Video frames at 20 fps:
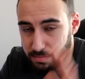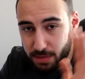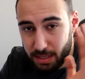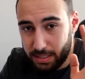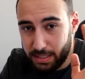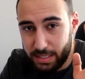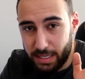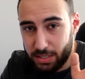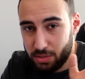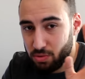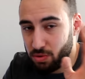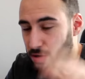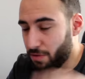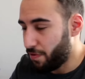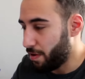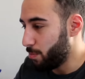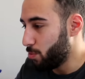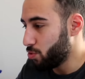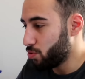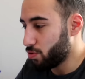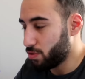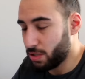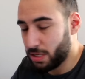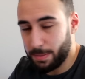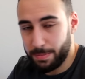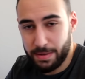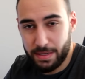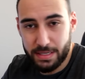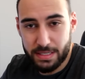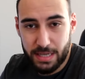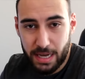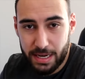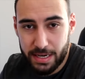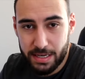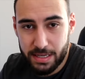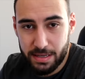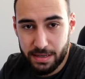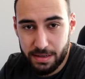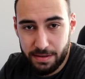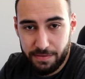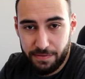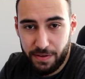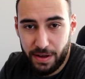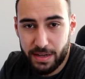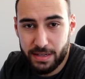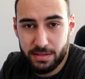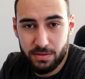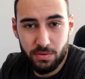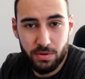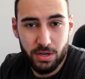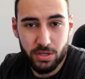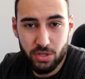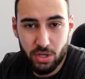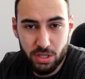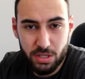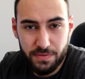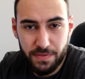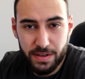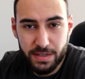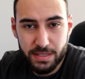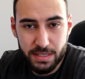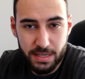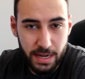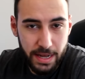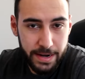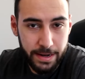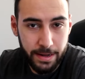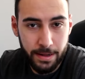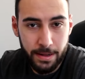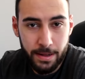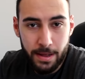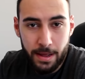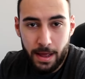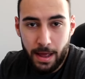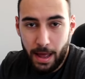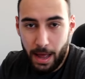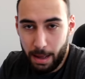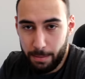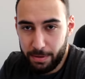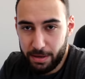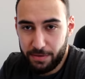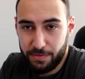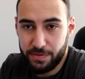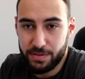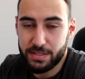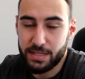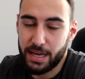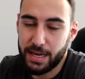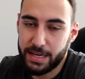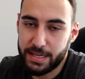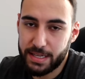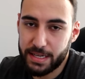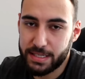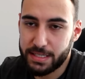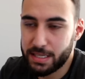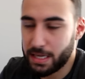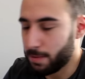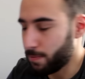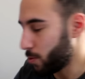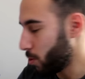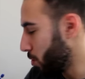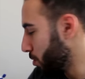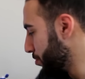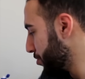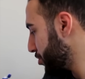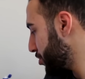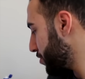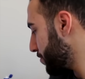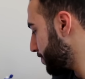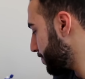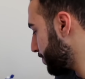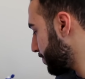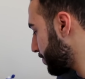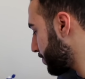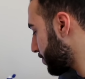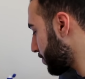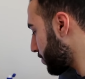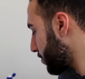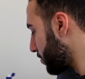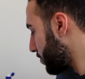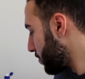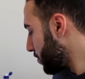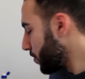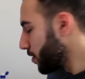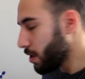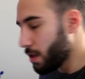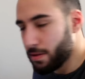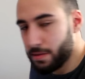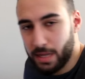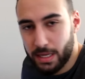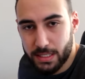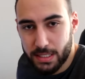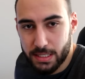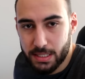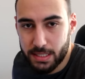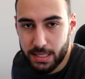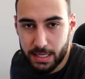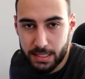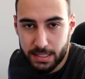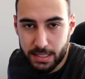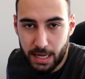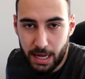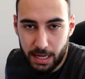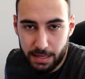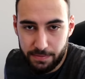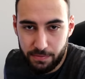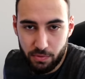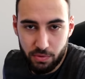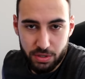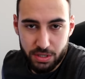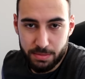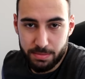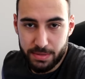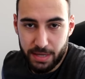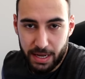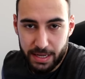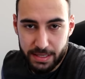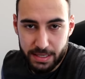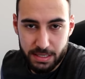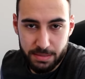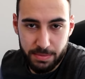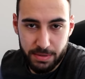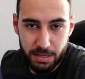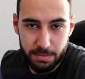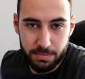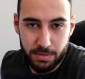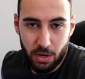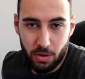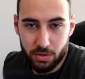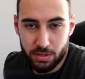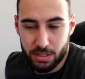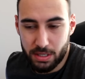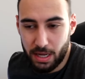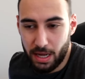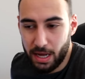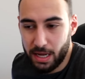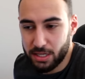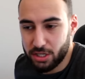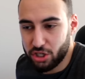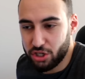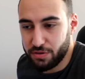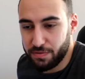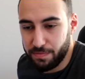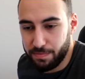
das ist jetzt nur eine Vermutung. Ich habe ja jetzt keine Fakten oder sonst was, leider. Aber ich finde es echt extrem komisch, dass es jetzt gerade, wo es im Trend ist mit dem 1000 Grad